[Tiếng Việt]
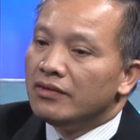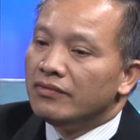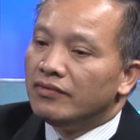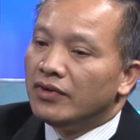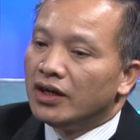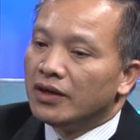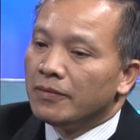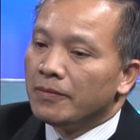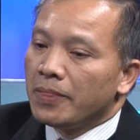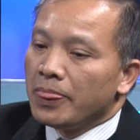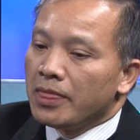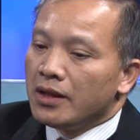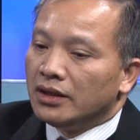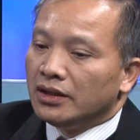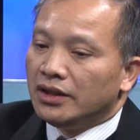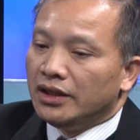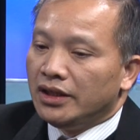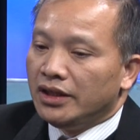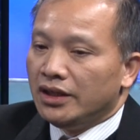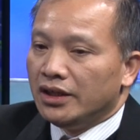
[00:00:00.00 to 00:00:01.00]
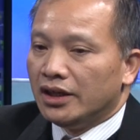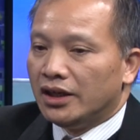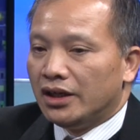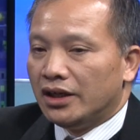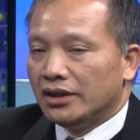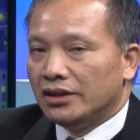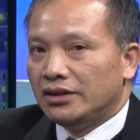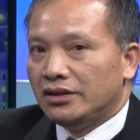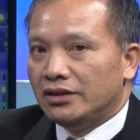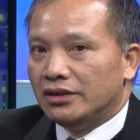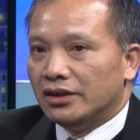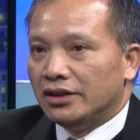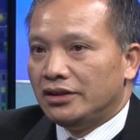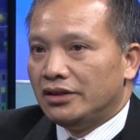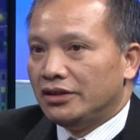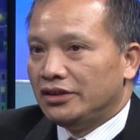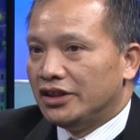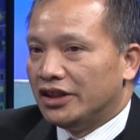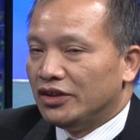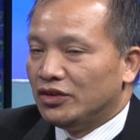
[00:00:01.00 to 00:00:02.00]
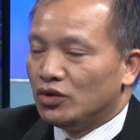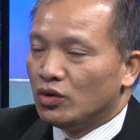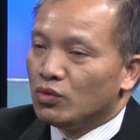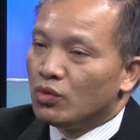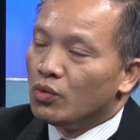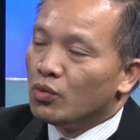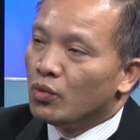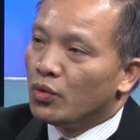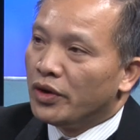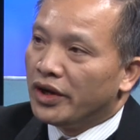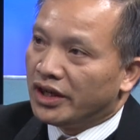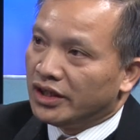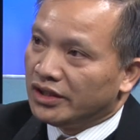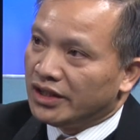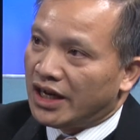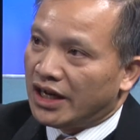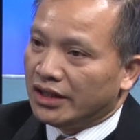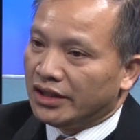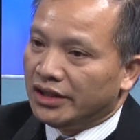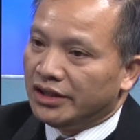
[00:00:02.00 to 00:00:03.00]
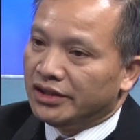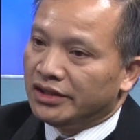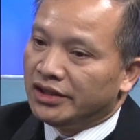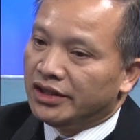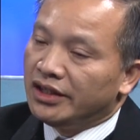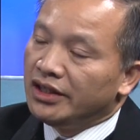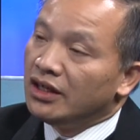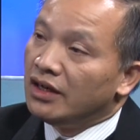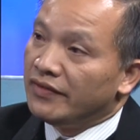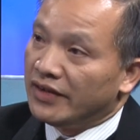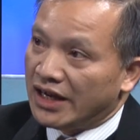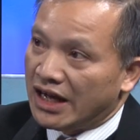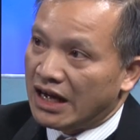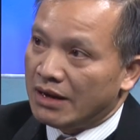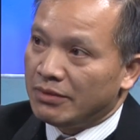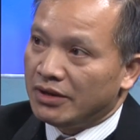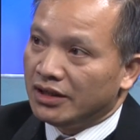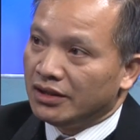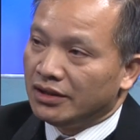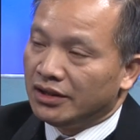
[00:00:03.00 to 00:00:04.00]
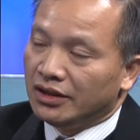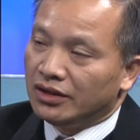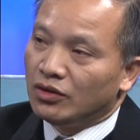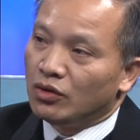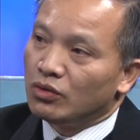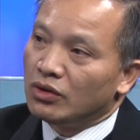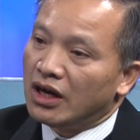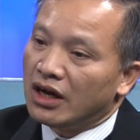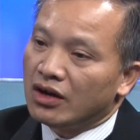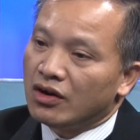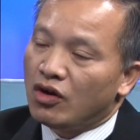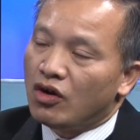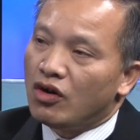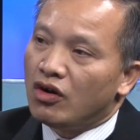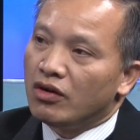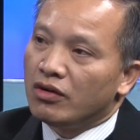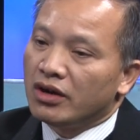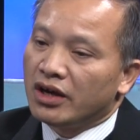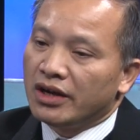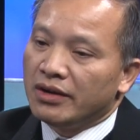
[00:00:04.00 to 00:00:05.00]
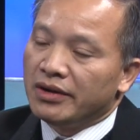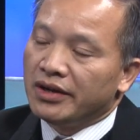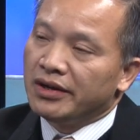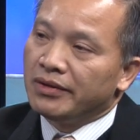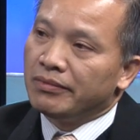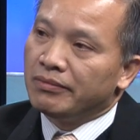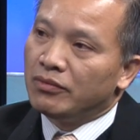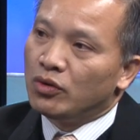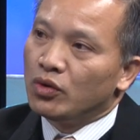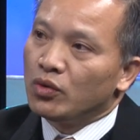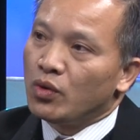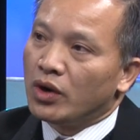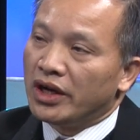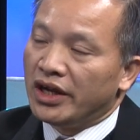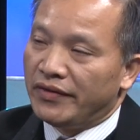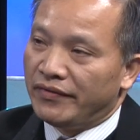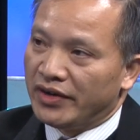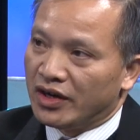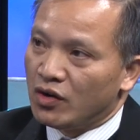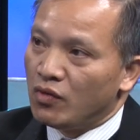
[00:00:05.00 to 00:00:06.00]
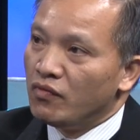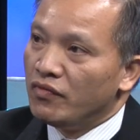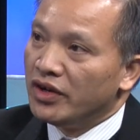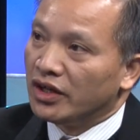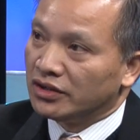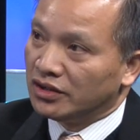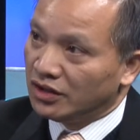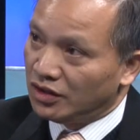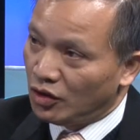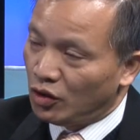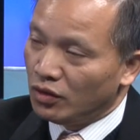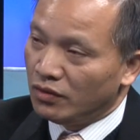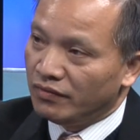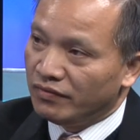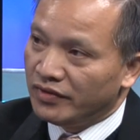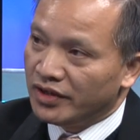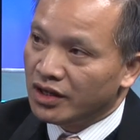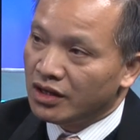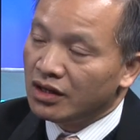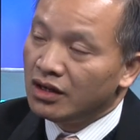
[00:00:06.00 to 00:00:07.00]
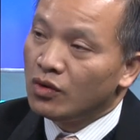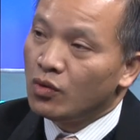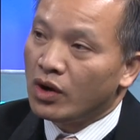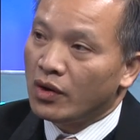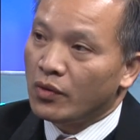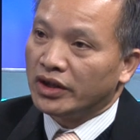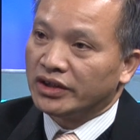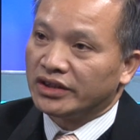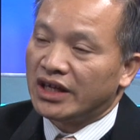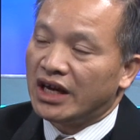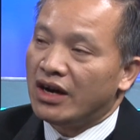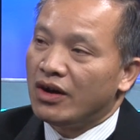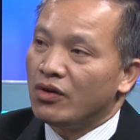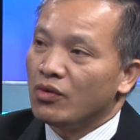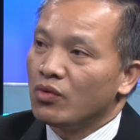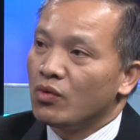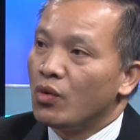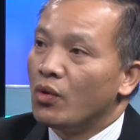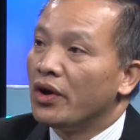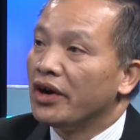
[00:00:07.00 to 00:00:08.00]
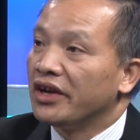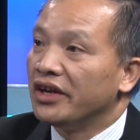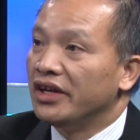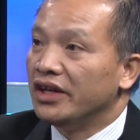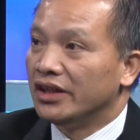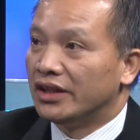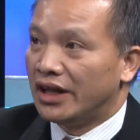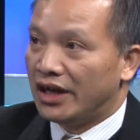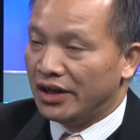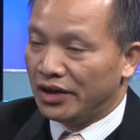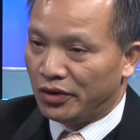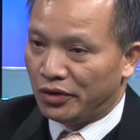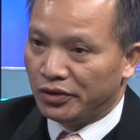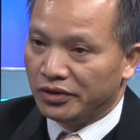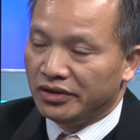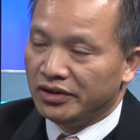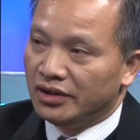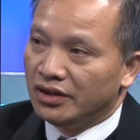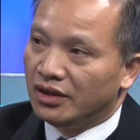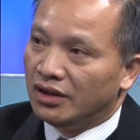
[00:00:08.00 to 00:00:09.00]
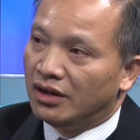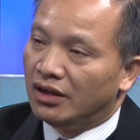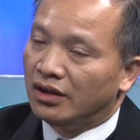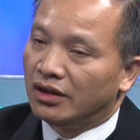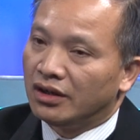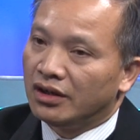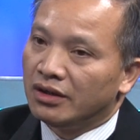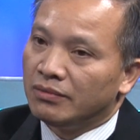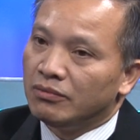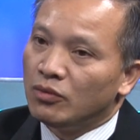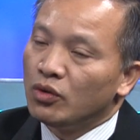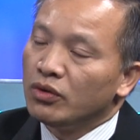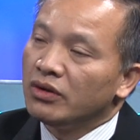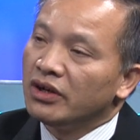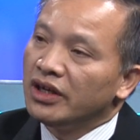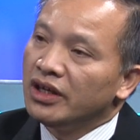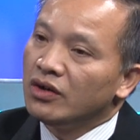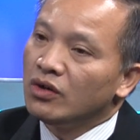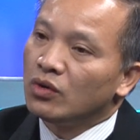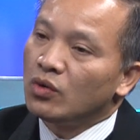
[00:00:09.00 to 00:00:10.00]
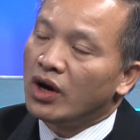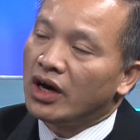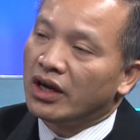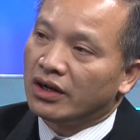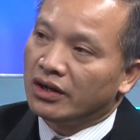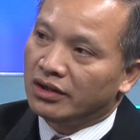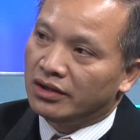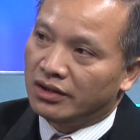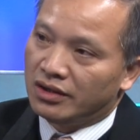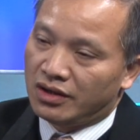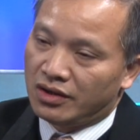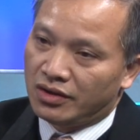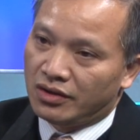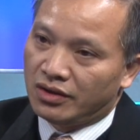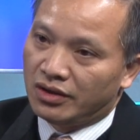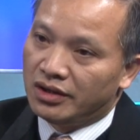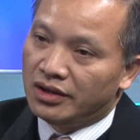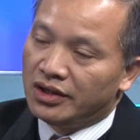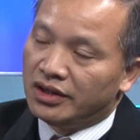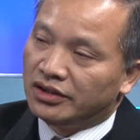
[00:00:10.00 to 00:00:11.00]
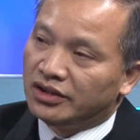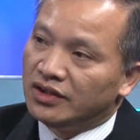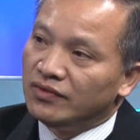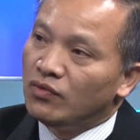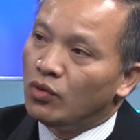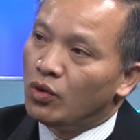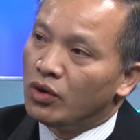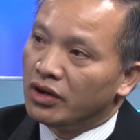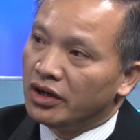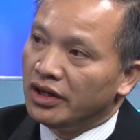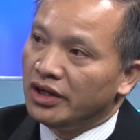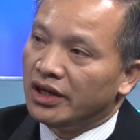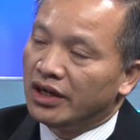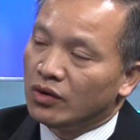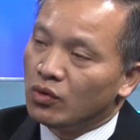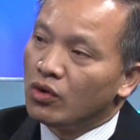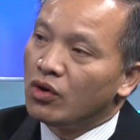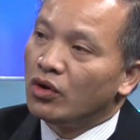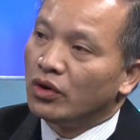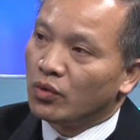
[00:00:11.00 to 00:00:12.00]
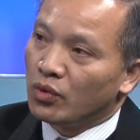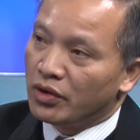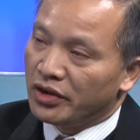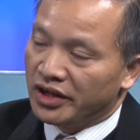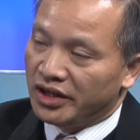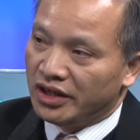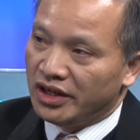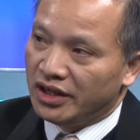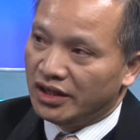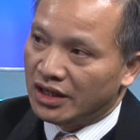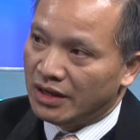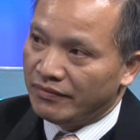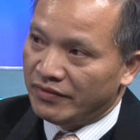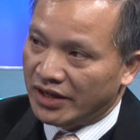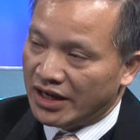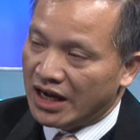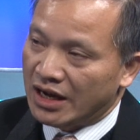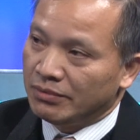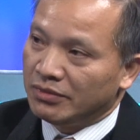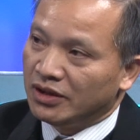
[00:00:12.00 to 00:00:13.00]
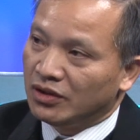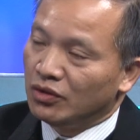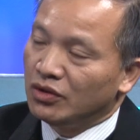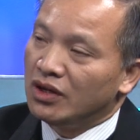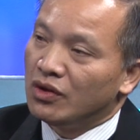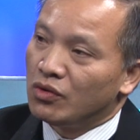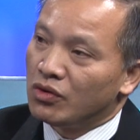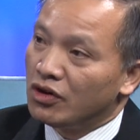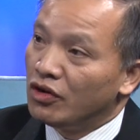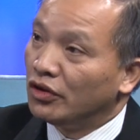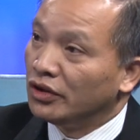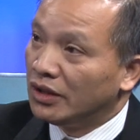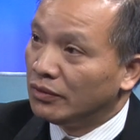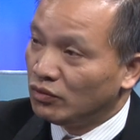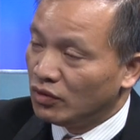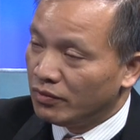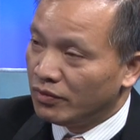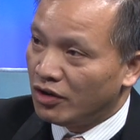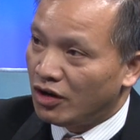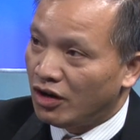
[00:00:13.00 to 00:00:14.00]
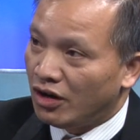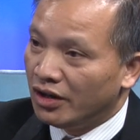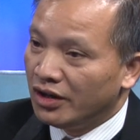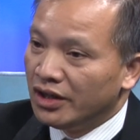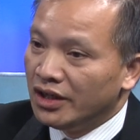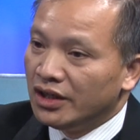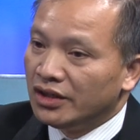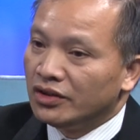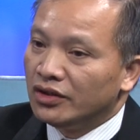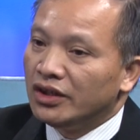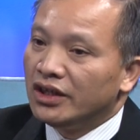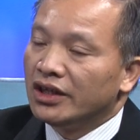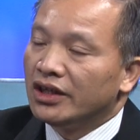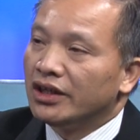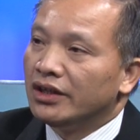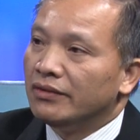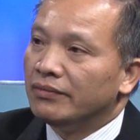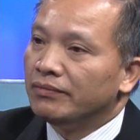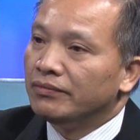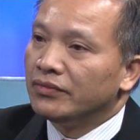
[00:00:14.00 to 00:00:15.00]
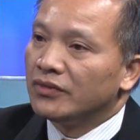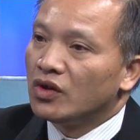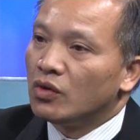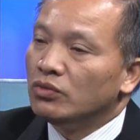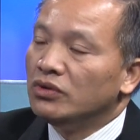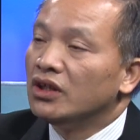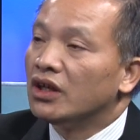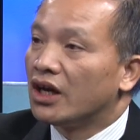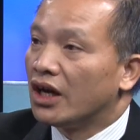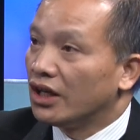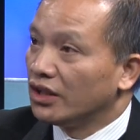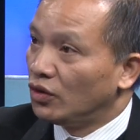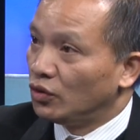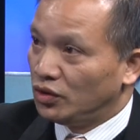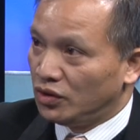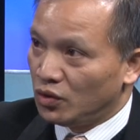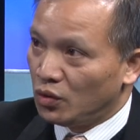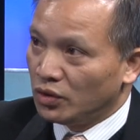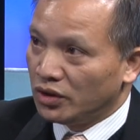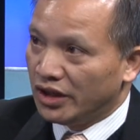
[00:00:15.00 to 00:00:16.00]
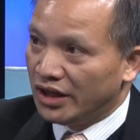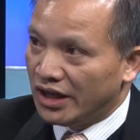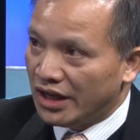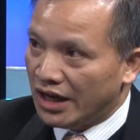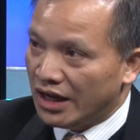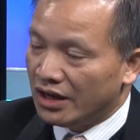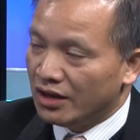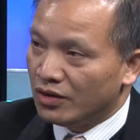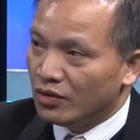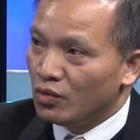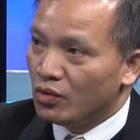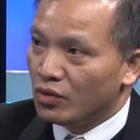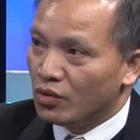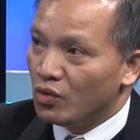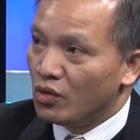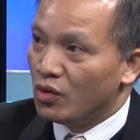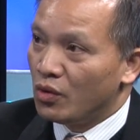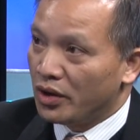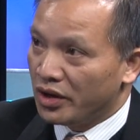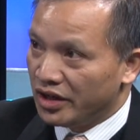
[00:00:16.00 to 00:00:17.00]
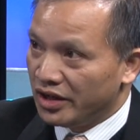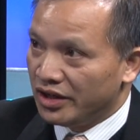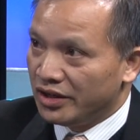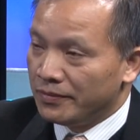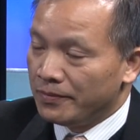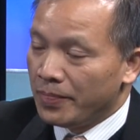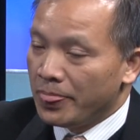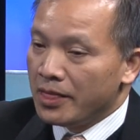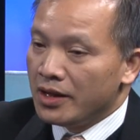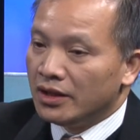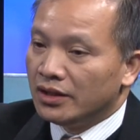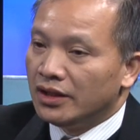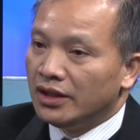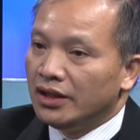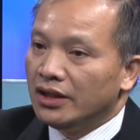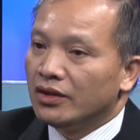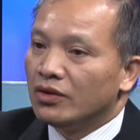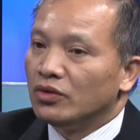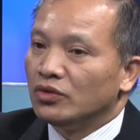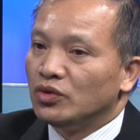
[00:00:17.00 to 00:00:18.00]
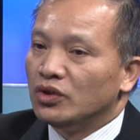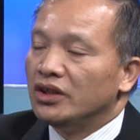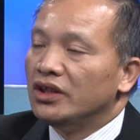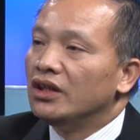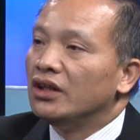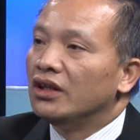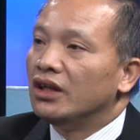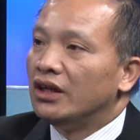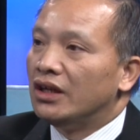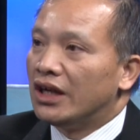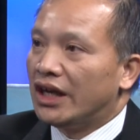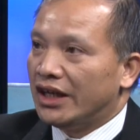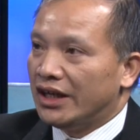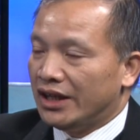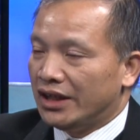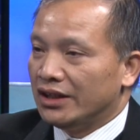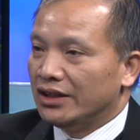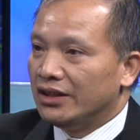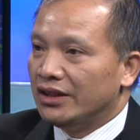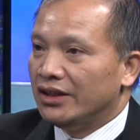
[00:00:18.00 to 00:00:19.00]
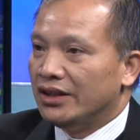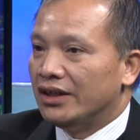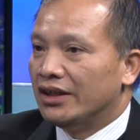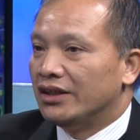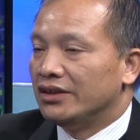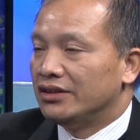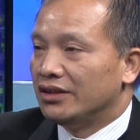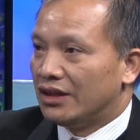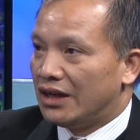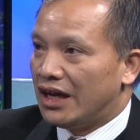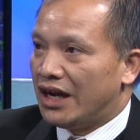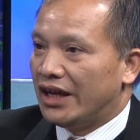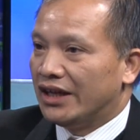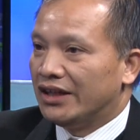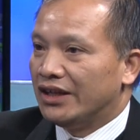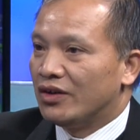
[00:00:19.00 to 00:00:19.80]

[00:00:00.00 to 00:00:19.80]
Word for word: Vâng, thì ờ, ờ, thưa chị Anh Trúc cùng quý khán giả thì khi ở Việt Nam thì tôi đã có cái mối quan hệ về công việc rất tốt với các cơ quan giao của Hoa Kỳ tại Hà Nội uh, mỗi khi có đoàn uh, chính phủ Hoa Kỳ hay Quốc hội Hoa Kỳ đến thăm Việt Nam thì tôi đều có cơ hội tiếp xúc với họ cho nên um, cũng như là các tổ chức quốc tế khác của của Hoa Kỳ thế thì chuyến đi lần này á, thì uh, trở lại thì